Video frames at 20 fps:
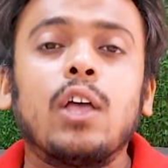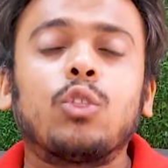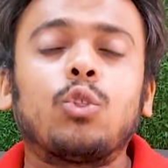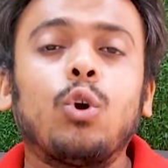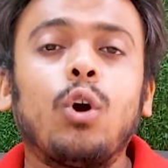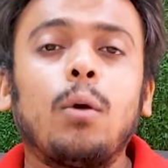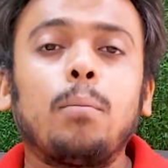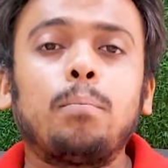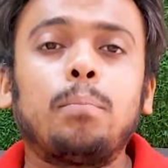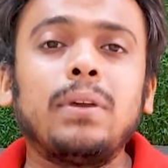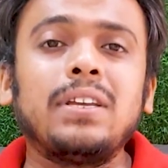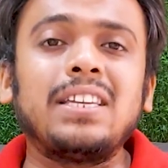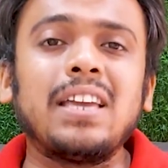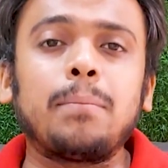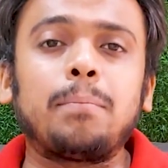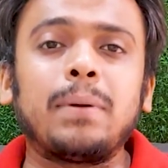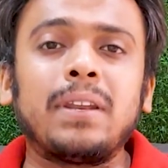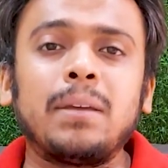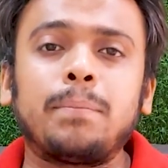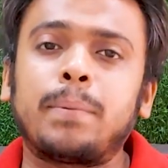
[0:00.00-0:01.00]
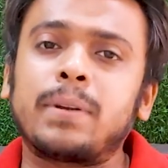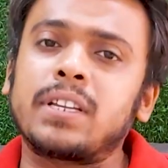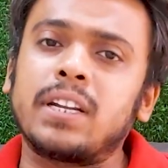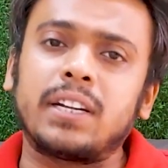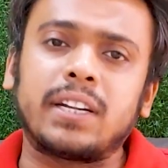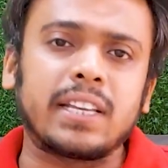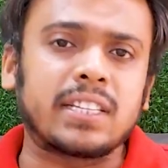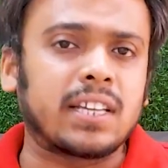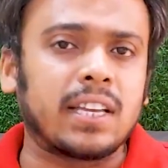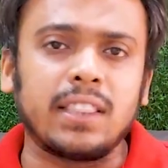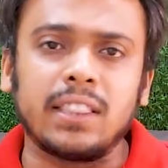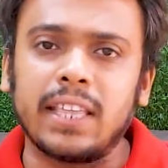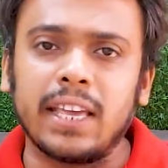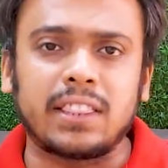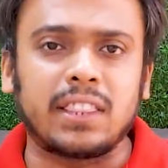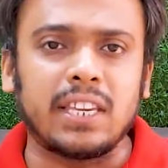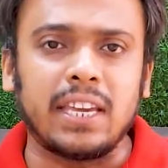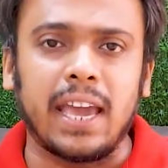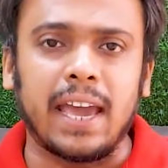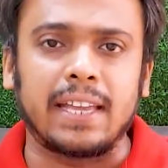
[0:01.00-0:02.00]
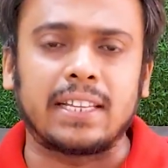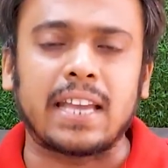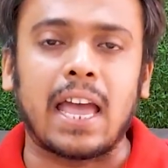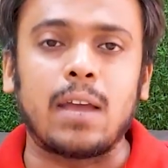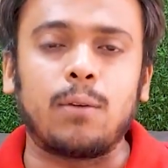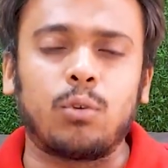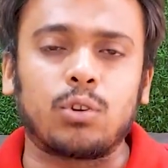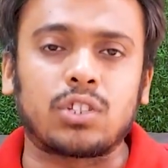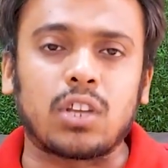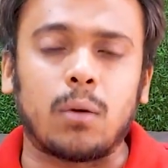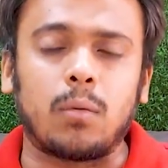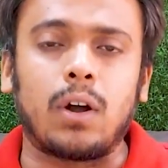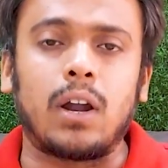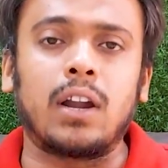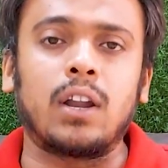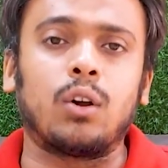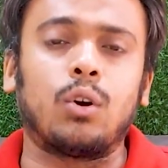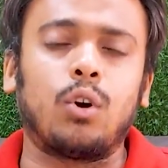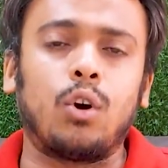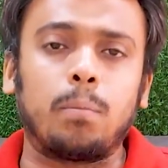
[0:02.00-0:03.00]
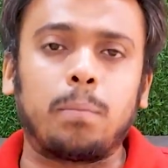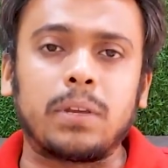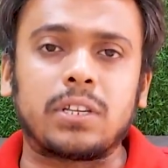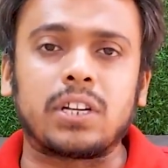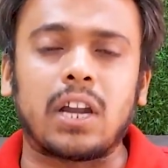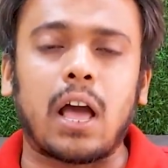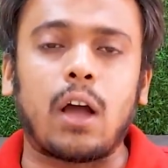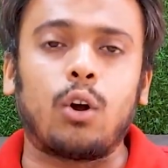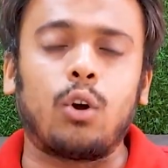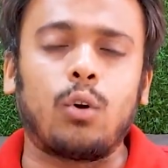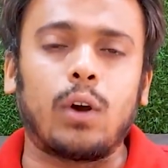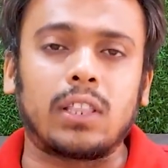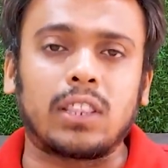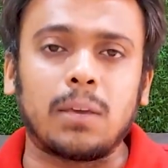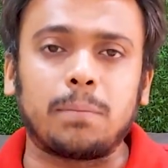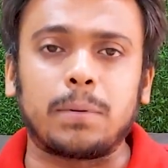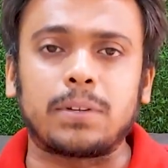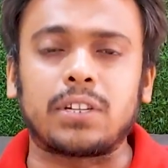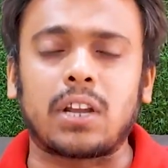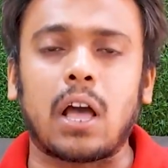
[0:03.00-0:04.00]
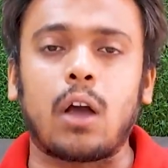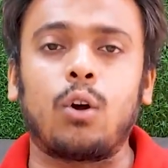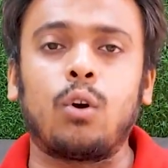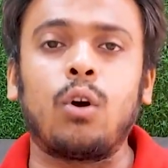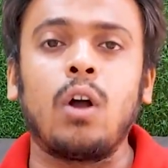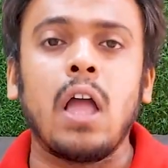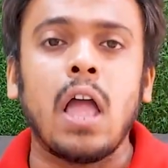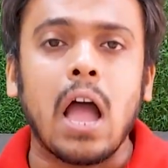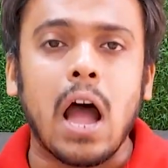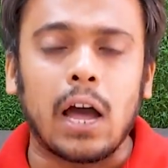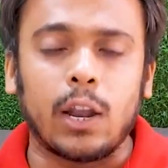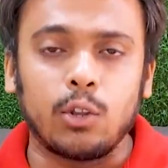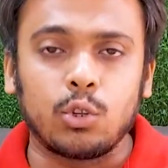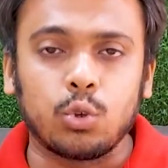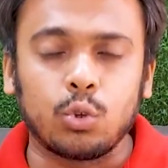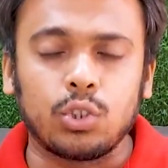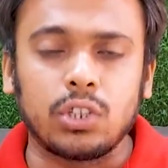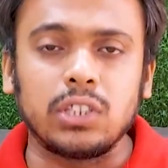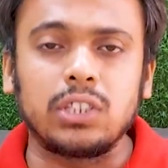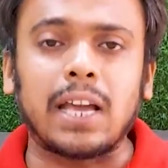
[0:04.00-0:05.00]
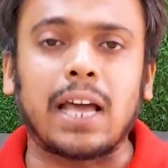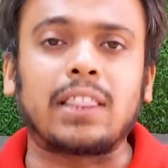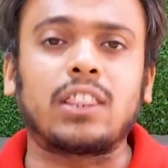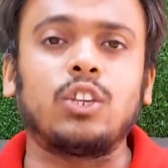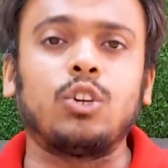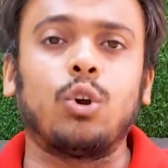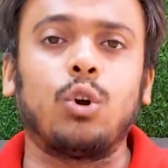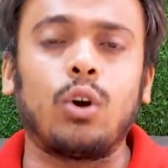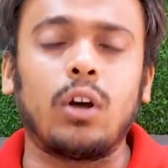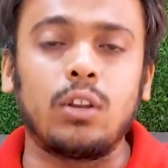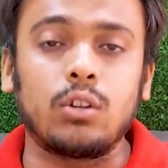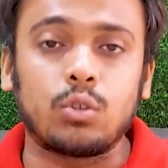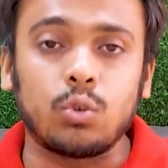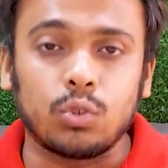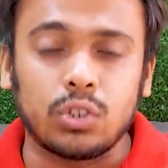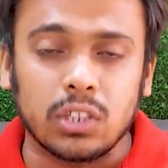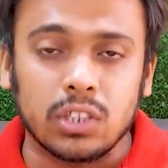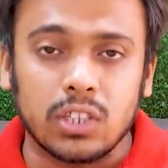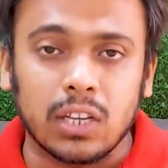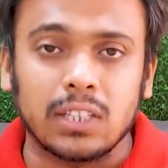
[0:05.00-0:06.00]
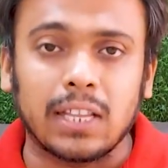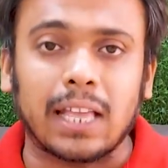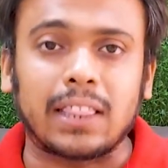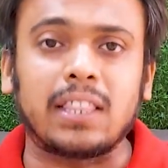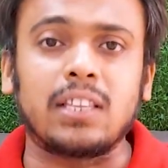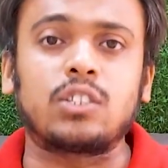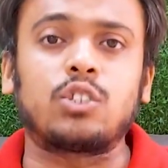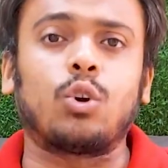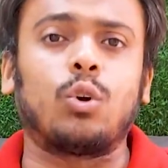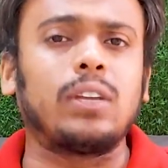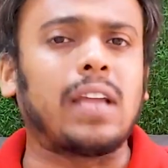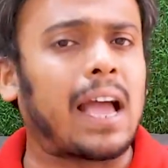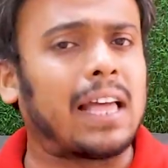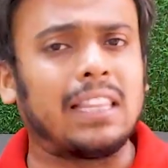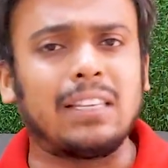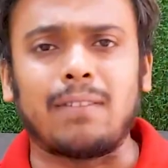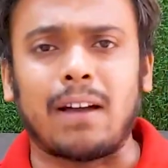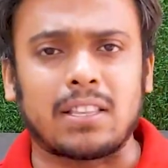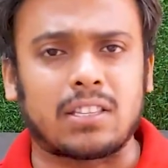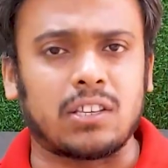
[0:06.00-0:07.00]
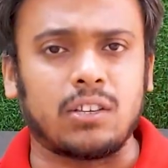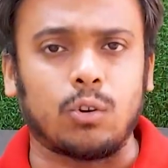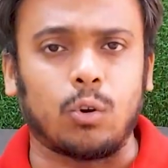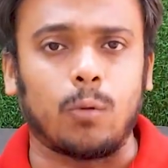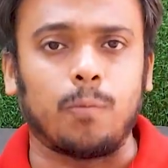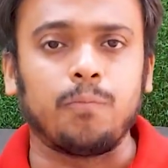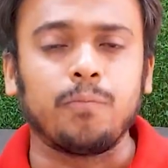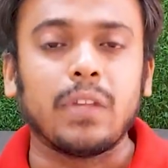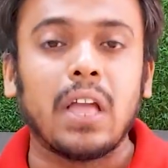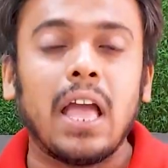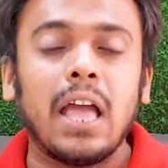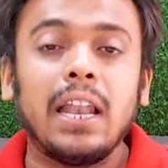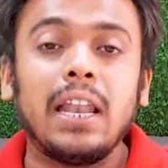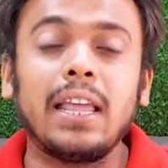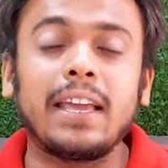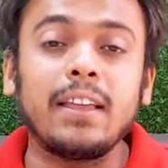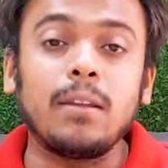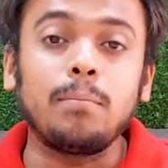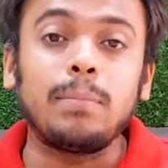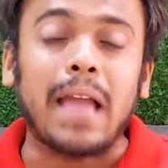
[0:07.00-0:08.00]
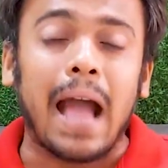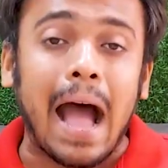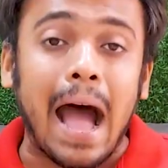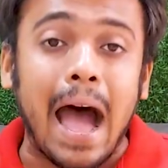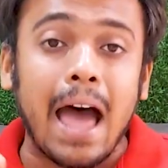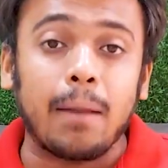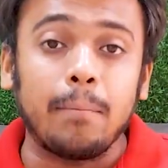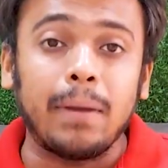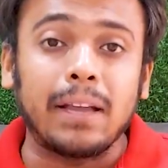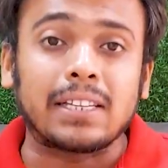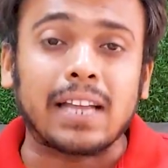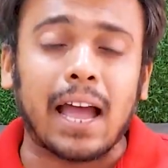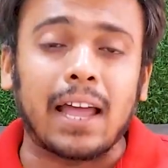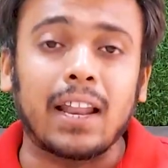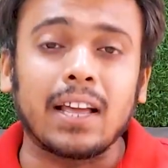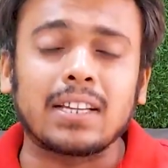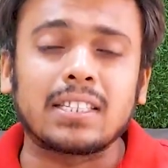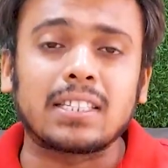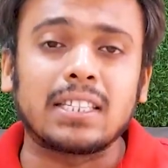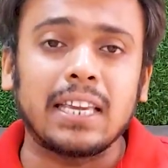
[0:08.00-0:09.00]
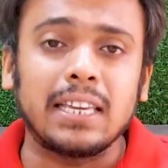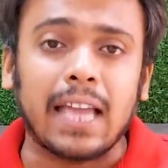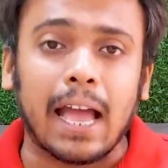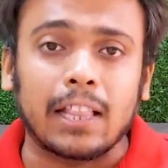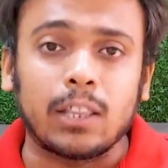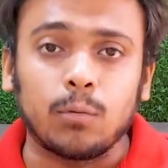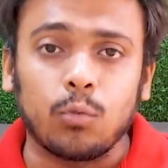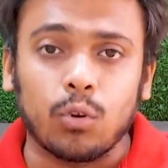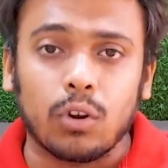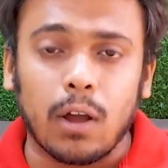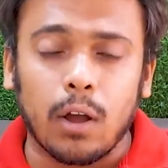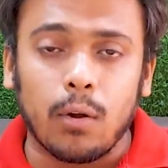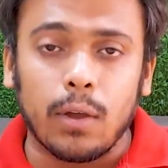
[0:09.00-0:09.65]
तो बीजेपी रिप्रेजेंटेशन देती है चाहे वो सवर्ण हो पिछड़ा हो अति पिछड़ा हो अनुसूचित जाति हो अनुसूचित जनजाति से हो या आदिवासी हो लेकिन बिहार में अचानक से यादवों का